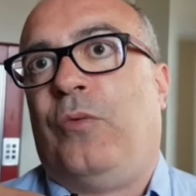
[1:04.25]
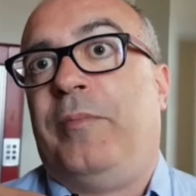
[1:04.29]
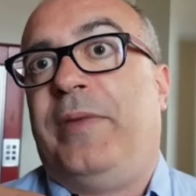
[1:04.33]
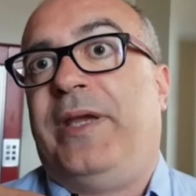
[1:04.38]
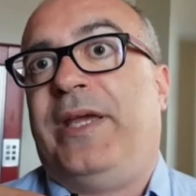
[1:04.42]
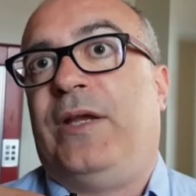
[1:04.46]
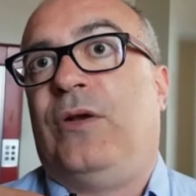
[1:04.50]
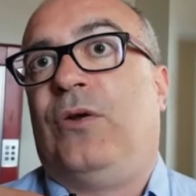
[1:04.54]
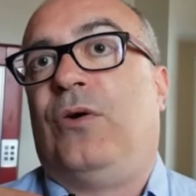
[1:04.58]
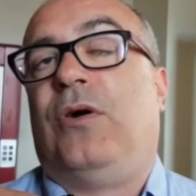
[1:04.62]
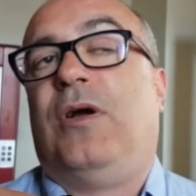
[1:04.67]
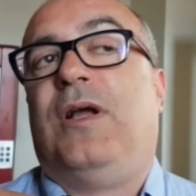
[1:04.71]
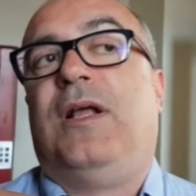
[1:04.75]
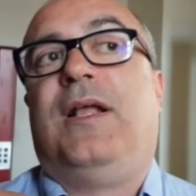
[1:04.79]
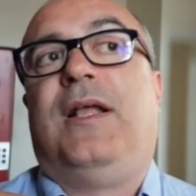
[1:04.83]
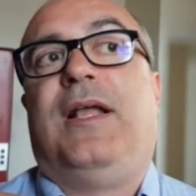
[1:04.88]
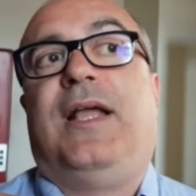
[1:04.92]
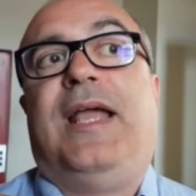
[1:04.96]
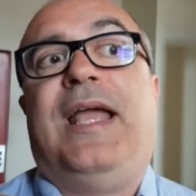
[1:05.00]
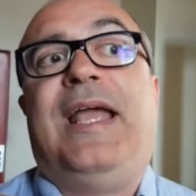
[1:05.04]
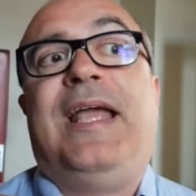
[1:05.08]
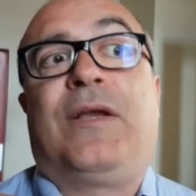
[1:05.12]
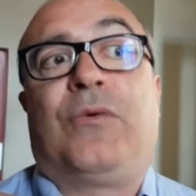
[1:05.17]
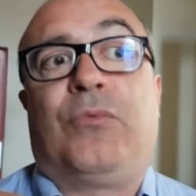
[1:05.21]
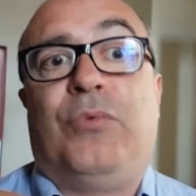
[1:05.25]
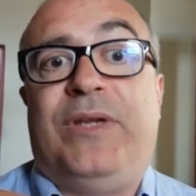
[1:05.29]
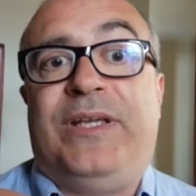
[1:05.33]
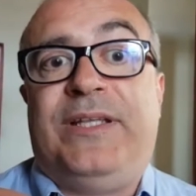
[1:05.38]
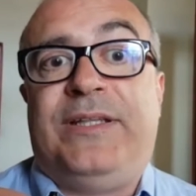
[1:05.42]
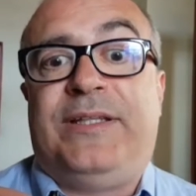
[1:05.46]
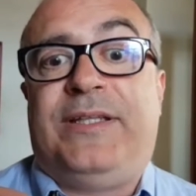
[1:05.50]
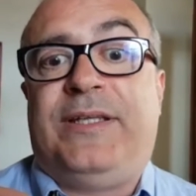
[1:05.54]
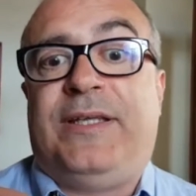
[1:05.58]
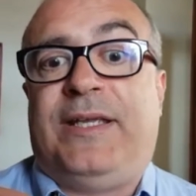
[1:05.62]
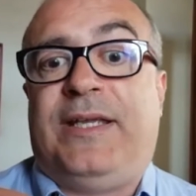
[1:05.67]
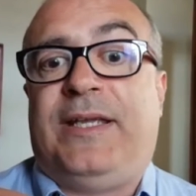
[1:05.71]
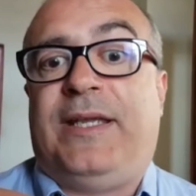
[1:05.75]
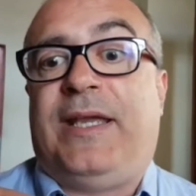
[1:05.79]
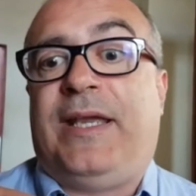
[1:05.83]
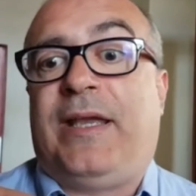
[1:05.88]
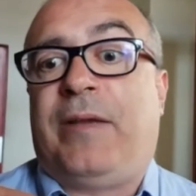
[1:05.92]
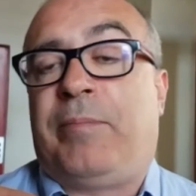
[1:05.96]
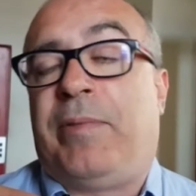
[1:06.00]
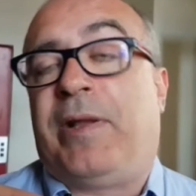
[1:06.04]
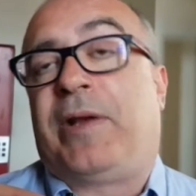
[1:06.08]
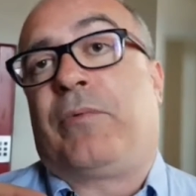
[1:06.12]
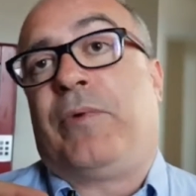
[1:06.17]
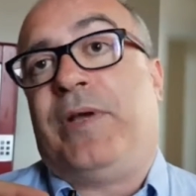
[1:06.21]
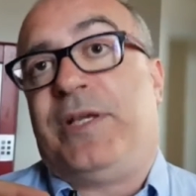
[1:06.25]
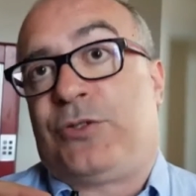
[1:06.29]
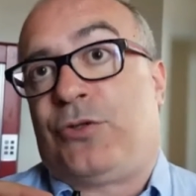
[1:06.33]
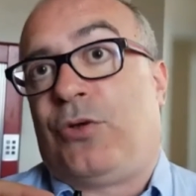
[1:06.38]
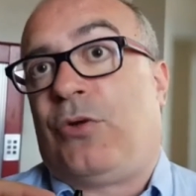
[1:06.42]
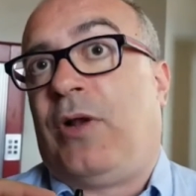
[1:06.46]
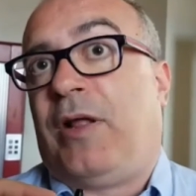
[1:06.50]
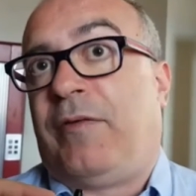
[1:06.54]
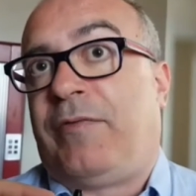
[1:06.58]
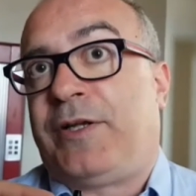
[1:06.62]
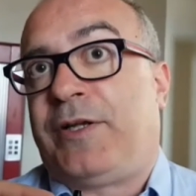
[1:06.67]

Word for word: meno e quindi per questo la